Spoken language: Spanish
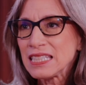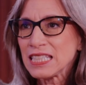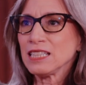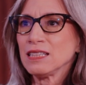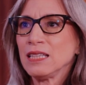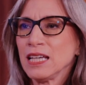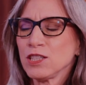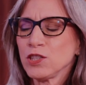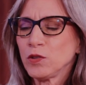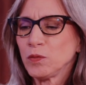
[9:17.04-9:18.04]
Sí, de
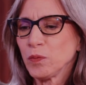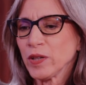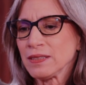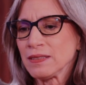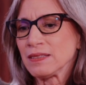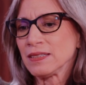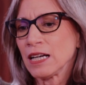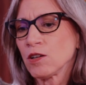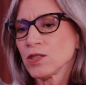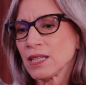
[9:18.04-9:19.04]
hecho, pues
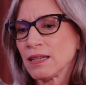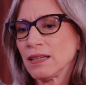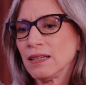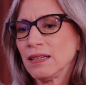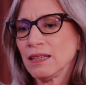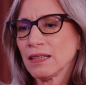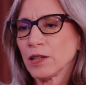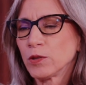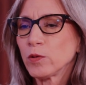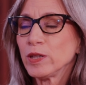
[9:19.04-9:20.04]
ya cosas que,
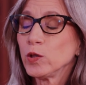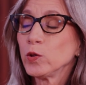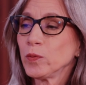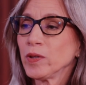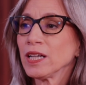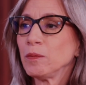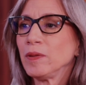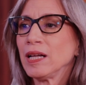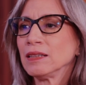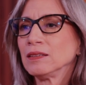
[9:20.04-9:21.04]
que uno vislumbra en el
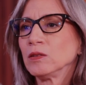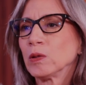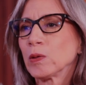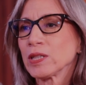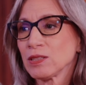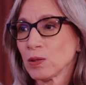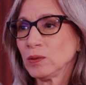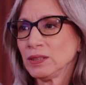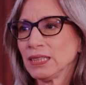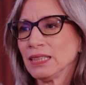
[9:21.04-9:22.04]
plan
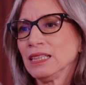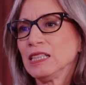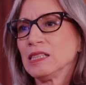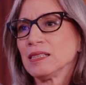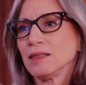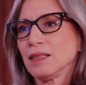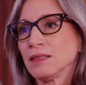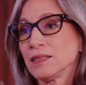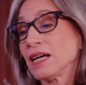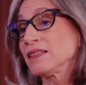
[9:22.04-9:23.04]
Horizonte
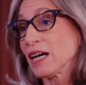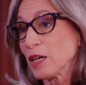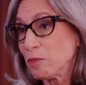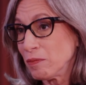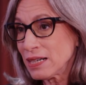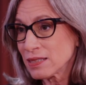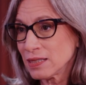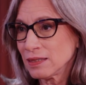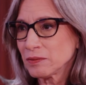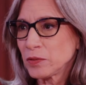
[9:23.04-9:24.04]
ya están en
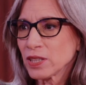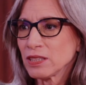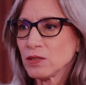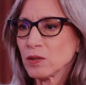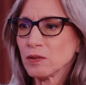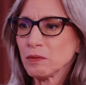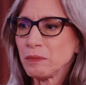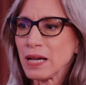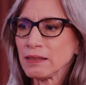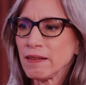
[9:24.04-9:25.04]
marcha porque son
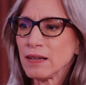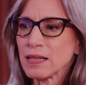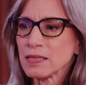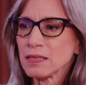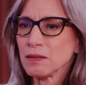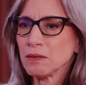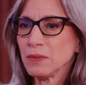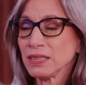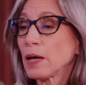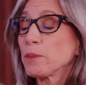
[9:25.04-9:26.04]
parte de las
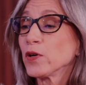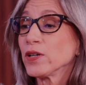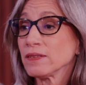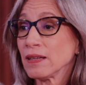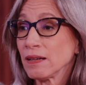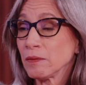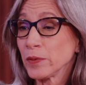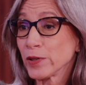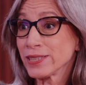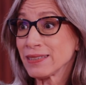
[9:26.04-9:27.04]
metas
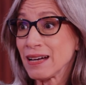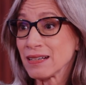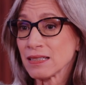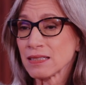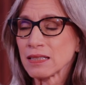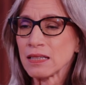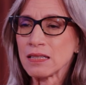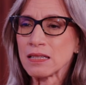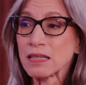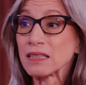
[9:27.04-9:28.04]
prioritarias
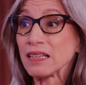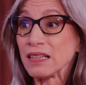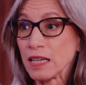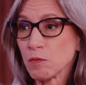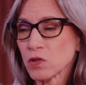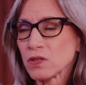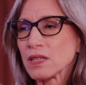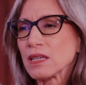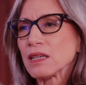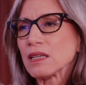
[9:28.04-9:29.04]
que tenemos
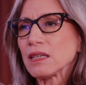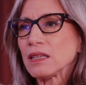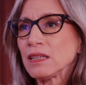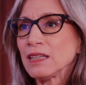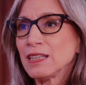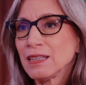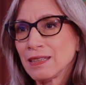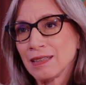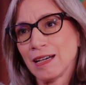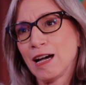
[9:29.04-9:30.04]

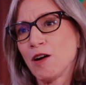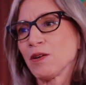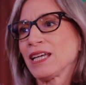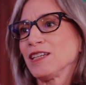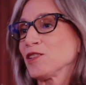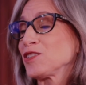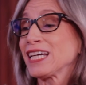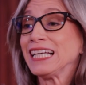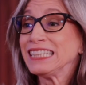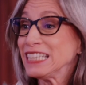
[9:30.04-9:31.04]
y aunque yo
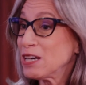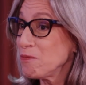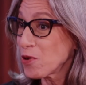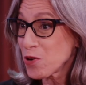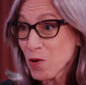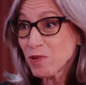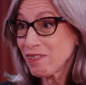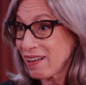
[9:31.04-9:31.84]
sé que el tiempo no me